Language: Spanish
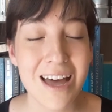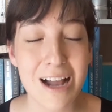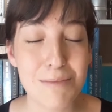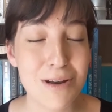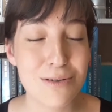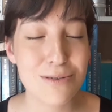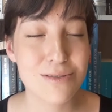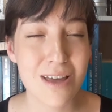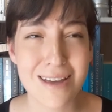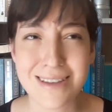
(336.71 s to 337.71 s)
al
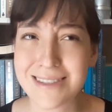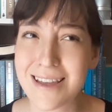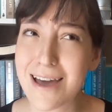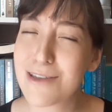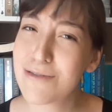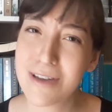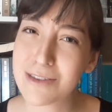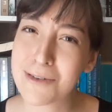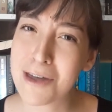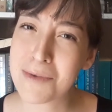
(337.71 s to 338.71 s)
menos este año y
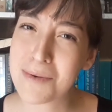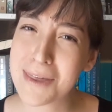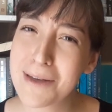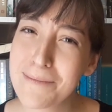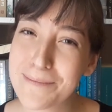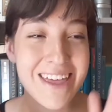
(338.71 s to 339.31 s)
en toda mi vida.